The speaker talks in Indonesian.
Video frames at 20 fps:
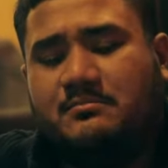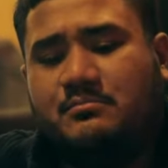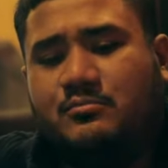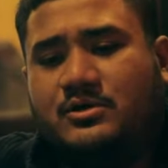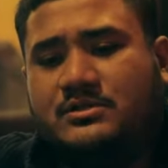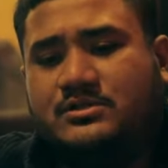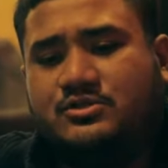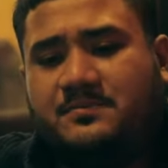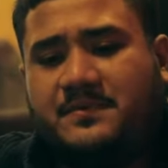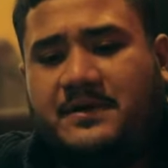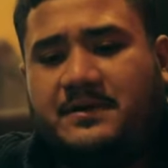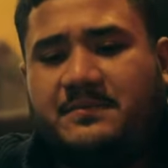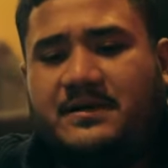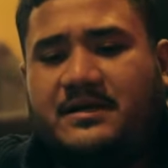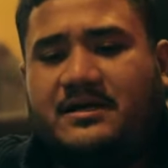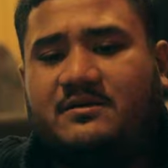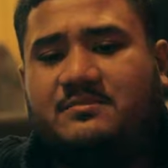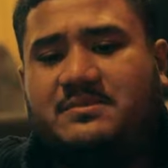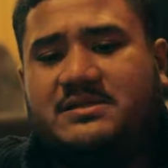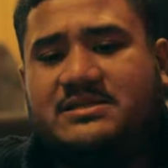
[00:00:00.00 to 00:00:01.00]
buat supaya
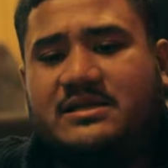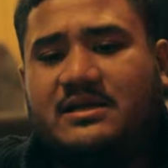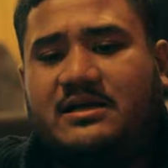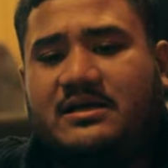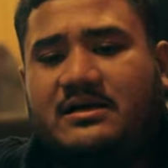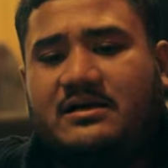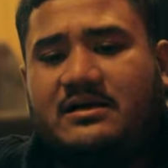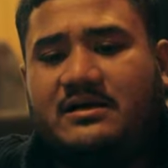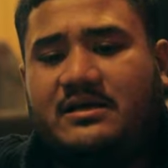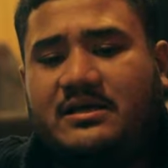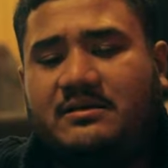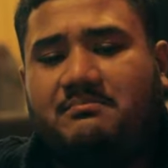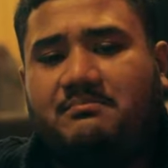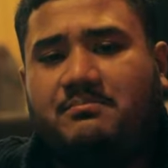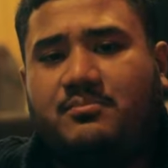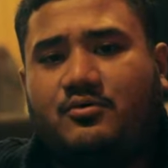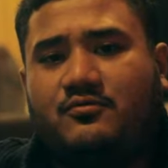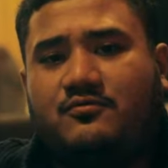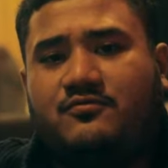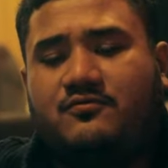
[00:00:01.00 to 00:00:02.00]
mereka bisa uh,
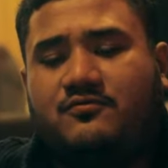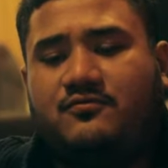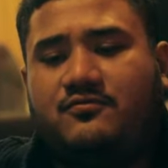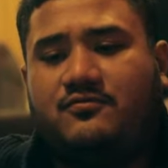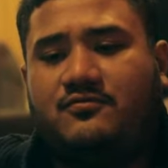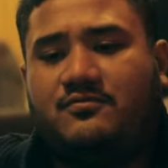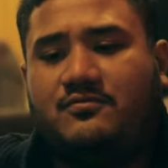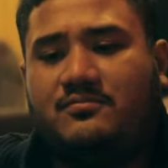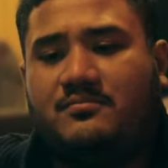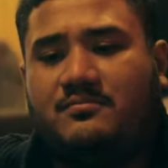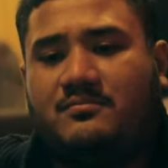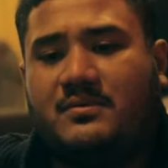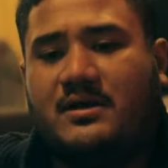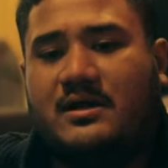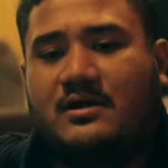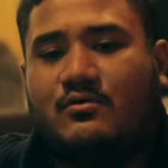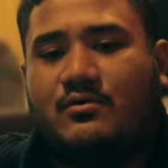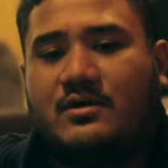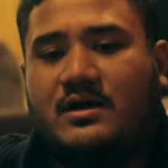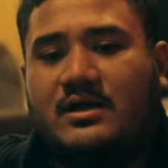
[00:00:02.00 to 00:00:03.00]
improve,
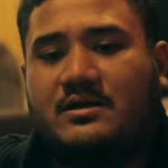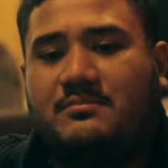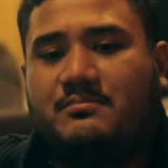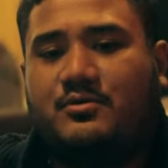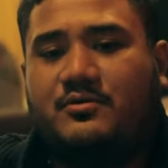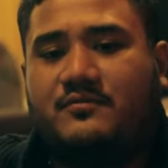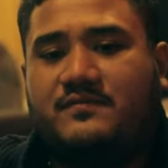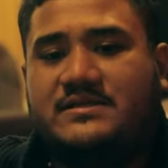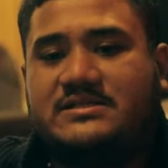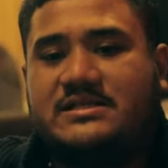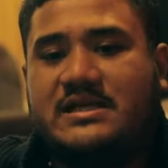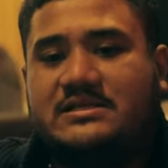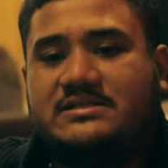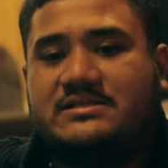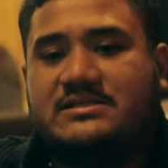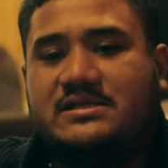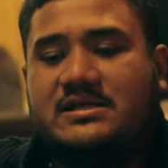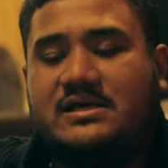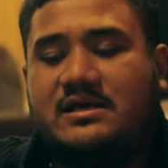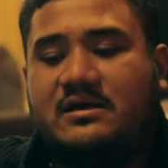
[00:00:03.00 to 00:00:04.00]
melakukan
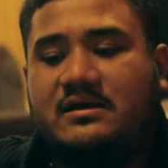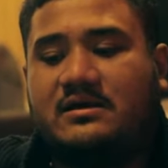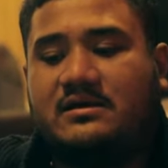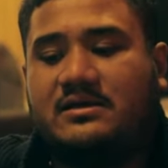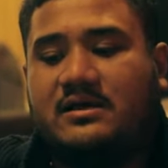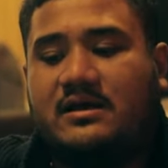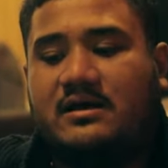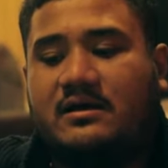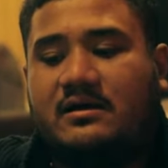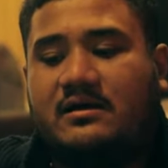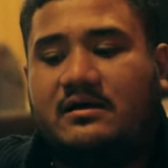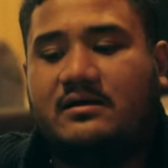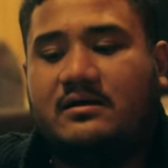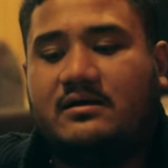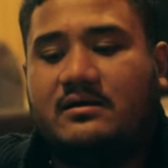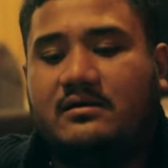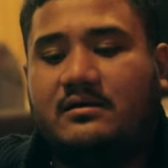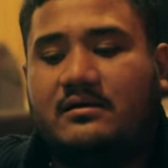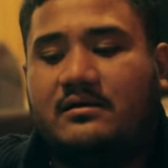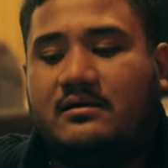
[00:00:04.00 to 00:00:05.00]
improvisasi yang yang
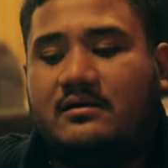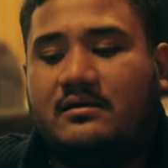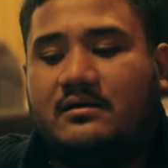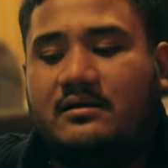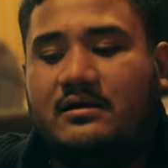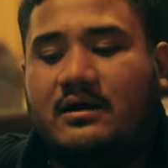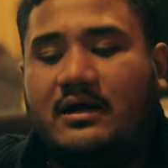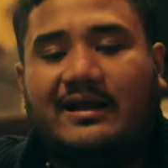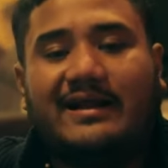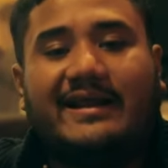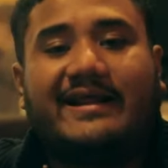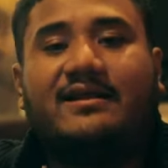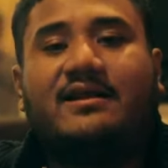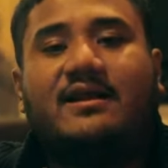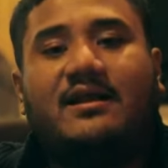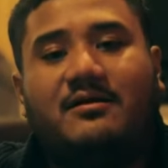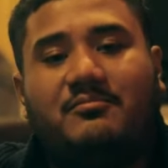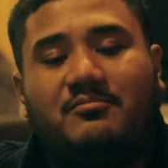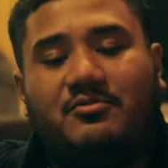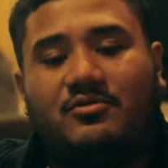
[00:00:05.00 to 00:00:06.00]
keren
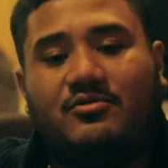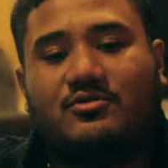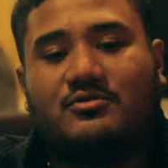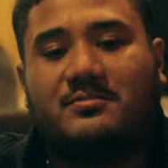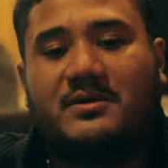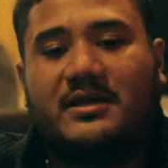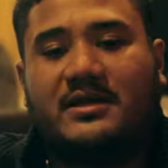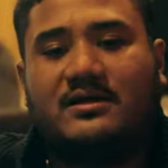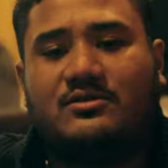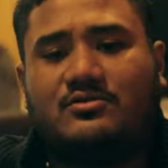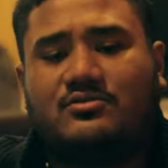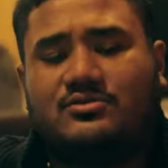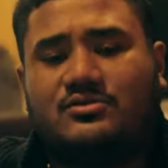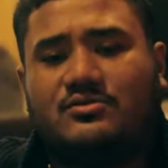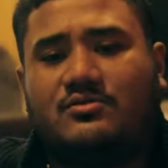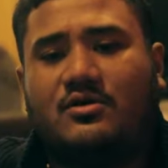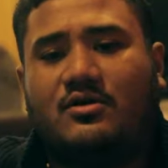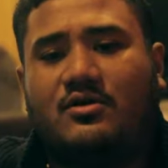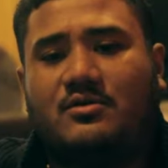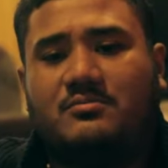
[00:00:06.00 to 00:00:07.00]
lah menurut mereka
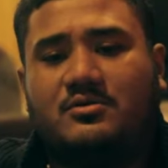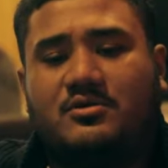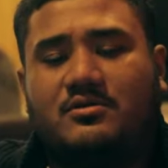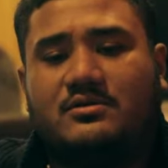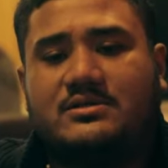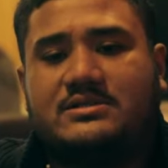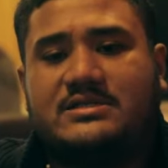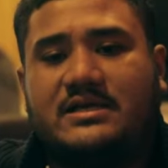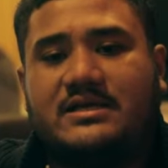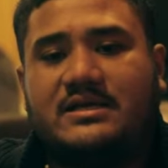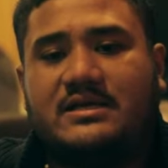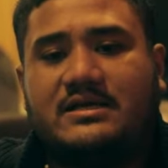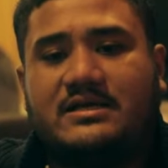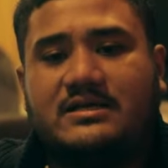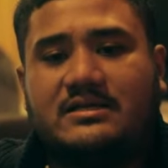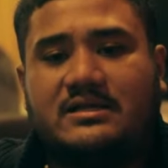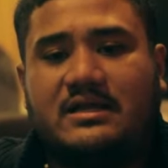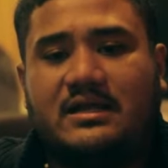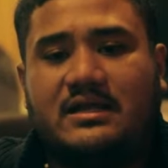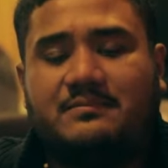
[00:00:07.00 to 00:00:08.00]
justru kalau menurut saya
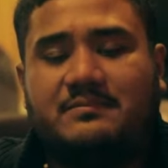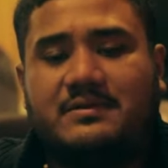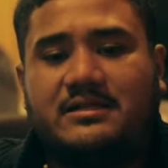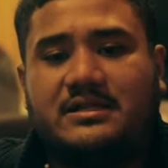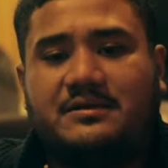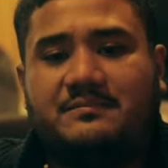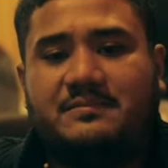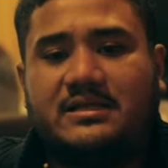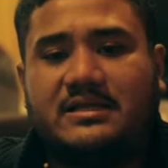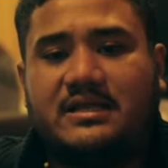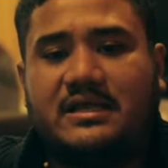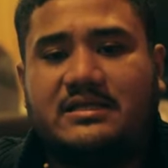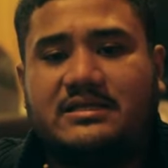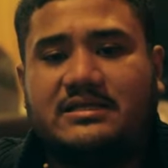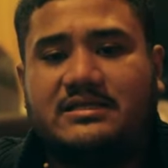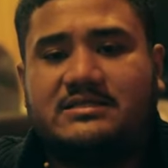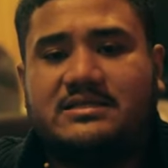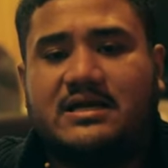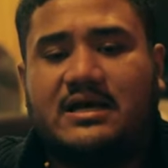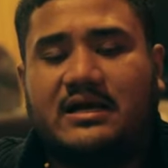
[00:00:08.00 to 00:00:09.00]
dalam kita
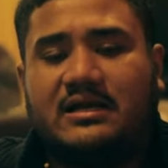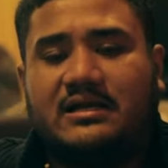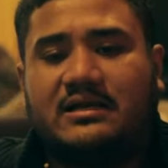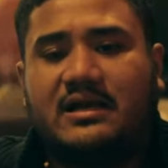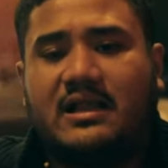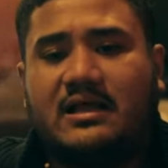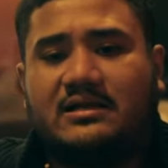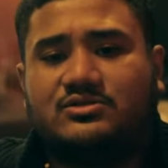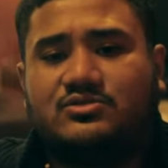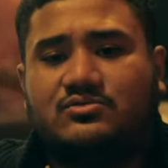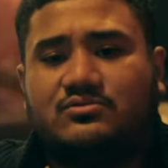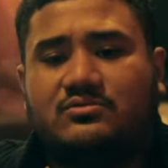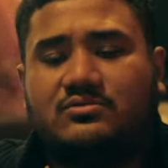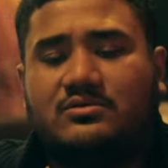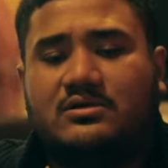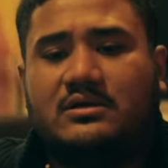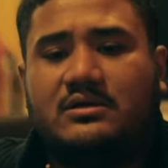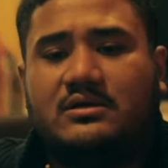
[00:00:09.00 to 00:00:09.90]
bernyanyi jangan langsung